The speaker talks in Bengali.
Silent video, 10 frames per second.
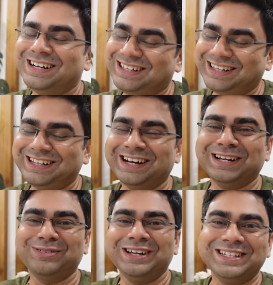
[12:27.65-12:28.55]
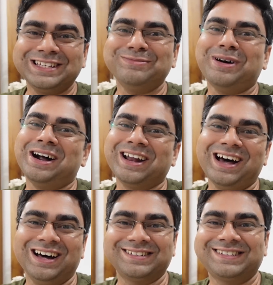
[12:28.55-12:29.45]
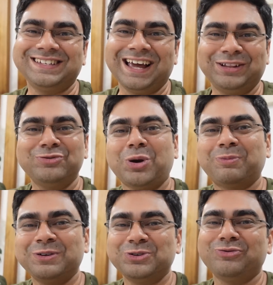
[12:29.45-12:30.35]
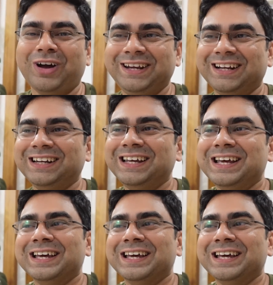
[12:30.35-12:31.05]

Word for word: টিকিট কেটে ফেলেছি মারা আসছে একদম সব কিছু ফাইনাল